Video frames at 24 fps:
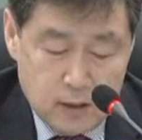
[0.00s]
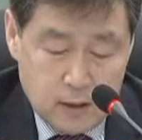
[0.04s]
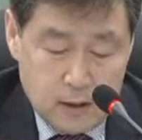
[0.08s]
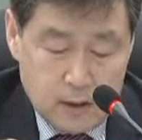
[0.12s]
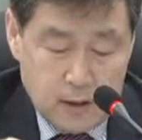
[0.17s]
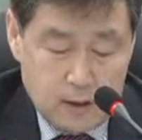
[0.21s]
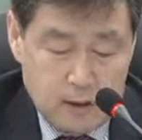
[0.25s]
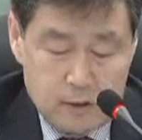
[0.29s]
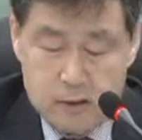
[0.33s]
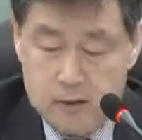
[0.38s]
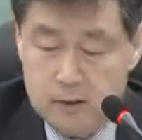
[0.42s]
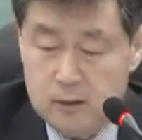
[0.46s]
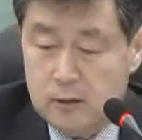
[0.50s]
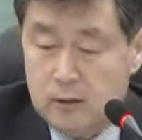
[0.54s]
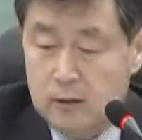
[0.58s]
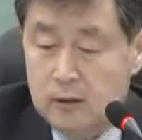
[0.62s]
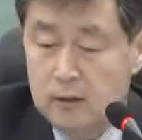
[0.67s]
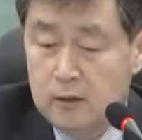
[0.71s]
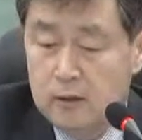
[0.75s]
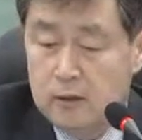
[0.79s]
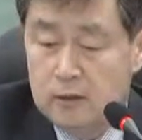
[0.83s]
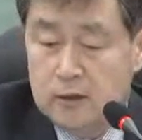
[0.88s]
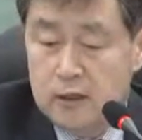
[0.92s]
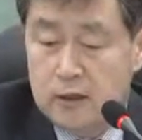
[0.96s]
아 그래서
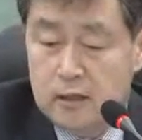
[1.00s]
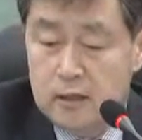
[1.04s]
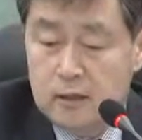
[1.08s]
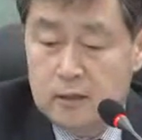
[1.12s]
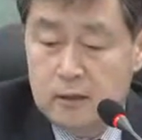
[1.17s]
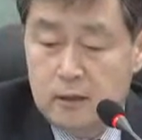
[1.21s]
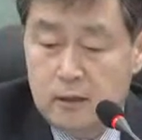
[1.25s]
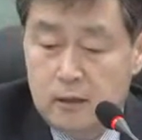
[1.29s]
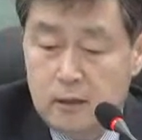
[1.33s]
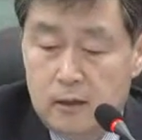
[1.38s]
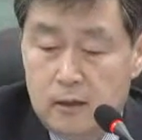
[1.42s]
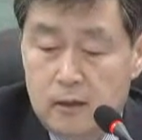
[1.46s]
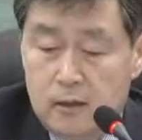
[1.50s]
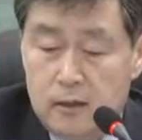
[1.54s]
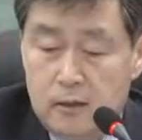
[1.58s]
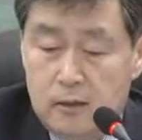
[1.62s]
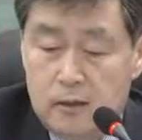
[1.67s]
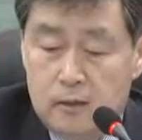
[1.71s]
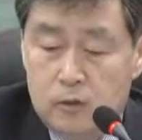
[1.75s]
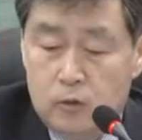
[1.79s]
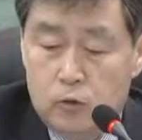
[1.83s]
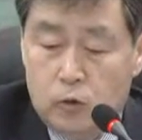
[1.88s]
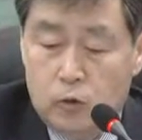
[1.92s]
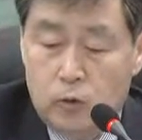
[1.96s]
그
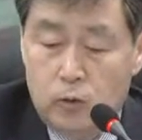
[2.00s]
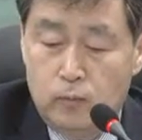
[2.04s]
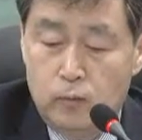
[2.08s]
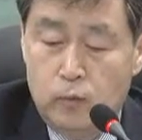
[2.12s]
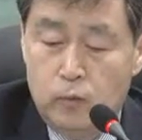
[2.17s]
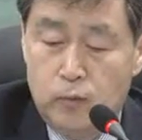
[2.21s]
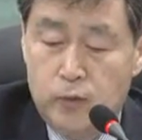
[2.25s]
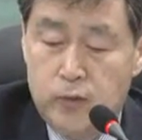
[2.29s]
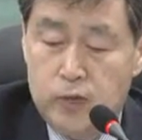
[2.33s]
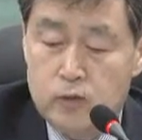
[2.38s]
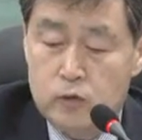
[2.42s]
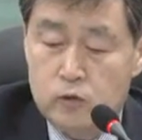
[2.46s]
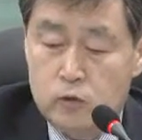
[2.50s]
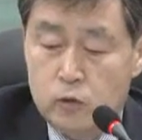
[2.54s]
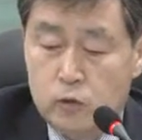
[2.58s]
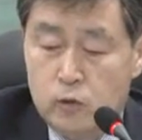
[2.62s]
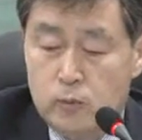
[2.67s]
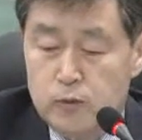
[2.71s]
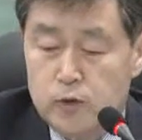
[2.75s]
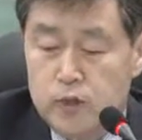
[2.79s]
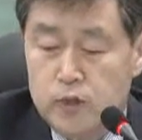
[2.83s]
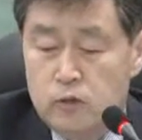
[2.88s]
그런 부분에서 조금